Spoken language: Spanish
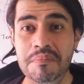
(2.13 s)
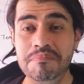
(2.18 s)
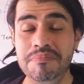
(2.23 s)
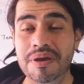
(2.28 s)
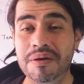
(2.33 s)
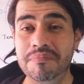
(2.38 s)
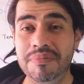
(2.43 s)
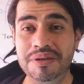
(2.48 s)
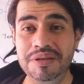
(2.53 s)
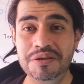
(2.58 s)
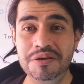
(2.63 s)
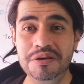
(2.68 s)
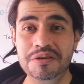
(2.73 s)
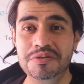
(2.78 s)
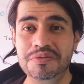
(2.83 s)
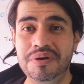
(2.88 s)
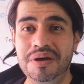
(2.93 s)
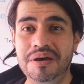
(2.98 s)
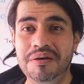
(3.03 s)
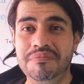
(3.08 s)

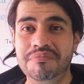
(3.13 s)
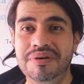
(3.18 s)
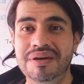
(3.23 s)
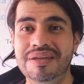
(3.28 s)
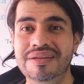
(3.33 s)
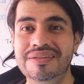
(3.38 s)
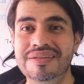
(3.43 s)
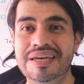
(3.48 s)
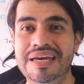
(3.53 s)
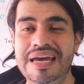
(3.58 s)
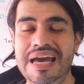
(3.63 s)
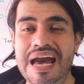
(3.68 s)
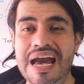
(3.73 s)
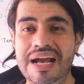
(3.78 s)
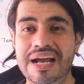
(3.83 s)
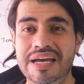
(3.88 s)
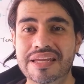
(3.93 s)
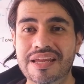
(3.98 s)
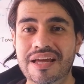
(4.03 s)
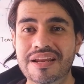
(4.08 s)
Bienvenidos nuevamente
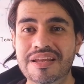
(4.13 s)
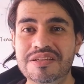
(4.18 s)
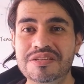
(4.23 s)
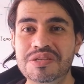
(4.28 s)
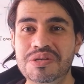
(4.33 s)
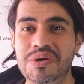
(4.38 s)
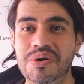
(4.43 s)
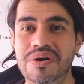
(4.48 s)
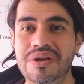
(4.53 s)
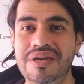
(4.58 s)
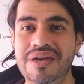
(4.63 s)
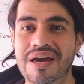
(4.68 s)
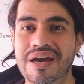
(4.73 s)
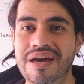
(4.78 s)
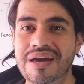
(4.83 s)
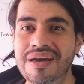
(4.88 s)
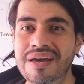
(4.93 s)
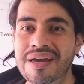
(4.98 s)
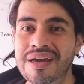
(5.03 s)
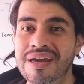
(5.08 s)
a Canal
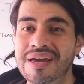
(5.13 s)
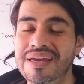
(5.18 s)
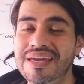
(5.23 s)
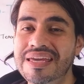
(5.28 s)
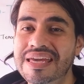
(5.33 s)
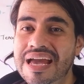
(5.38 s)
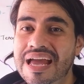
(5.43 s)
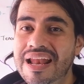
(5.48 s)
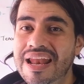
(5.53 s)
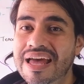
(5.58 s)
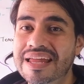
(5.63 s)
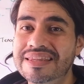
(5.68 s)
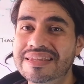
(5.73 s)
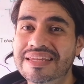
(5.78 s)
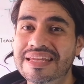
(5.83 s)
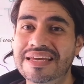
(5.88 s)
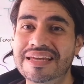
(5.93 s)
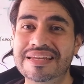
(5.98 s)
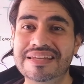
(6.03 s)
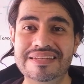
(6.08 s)
Historia y a la
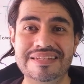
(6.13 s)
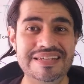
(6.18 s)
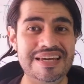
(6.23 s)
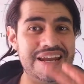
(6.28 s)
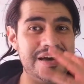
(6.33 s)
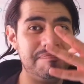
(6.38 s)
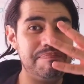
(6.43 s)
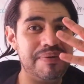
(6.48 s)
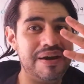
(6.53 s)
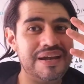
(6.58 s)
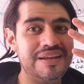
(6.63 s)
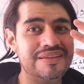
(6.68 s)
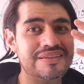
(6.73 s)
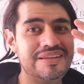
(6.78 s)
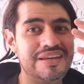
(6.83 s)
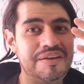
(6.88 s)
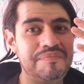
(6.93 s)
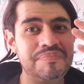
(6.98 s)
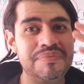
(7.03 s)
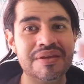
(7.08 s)
tercera
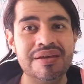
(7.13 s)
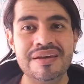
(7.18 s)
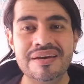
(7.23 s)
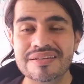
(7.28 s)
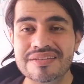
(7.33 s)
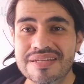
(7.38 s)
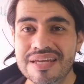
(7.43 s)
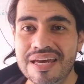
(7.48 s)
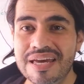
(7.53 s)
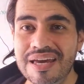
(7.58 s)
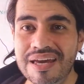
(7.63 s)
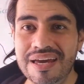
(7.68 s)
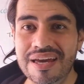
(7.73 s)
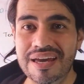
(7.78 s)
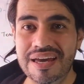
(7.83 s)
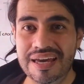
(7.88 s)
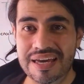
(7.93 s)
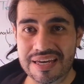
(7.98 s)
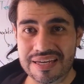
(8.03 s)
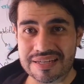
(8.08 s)
parte
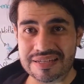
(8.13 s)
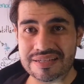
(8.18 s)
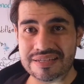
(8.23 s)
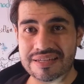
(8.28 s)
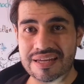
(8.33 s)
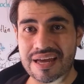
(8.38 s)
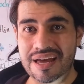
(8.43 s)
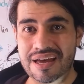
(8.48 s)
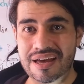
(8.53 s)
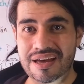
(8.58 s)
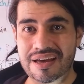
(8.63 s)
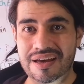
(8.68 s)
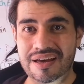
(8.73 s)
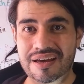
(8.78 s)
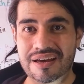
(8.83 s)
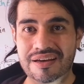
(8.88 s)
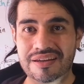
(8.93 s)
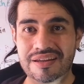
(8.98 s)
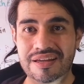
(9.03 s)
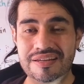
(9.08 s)
de
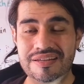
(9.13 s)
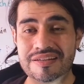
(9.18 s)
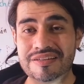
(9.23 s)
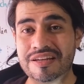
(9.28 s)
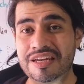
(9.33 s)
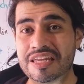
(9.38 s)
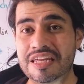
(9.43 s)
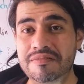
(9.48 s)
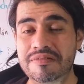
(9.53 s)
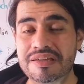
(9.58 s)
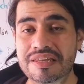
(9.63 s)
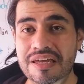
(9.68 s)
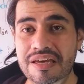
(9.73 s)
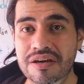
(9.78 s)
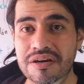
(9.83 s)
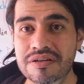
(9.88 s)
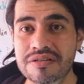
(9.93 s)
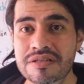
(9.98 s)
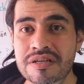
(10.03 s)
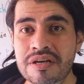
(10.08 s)
esta, de serie de
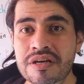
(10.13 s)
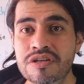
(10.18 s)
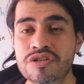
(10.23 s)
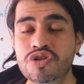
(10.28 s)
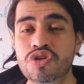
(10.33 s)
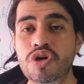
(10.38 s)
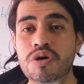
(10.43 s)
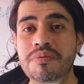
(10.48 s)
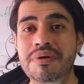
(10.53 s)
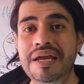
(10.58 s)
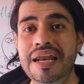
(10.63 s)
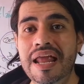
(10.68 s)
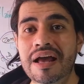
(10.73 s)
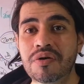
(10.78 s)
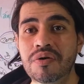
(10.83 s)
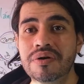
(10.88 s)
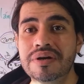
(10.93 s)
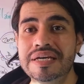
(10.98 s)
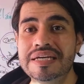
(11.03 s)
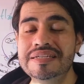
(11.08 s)
videos sobre la
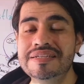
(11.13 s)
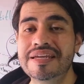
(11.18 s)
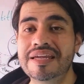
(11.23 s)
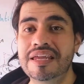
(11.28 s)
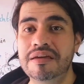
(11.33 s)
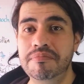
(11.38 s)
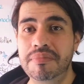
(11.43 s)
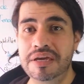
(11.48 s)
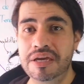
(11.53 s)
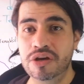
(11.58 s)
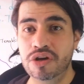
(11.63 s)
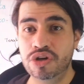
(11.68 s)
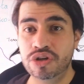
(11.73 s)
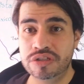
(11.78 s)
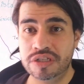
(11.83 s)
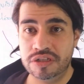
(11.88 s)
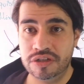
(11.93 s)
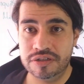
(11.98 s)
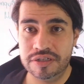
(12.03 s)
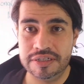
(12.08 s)
conquista de México
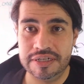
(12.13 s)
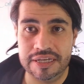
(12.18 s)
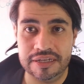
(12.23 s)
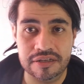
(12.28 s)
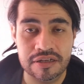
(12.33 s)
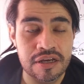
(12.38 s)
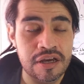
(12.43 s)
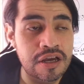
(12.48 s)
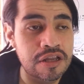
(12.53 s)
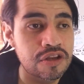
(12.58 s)
Tenochtitlán.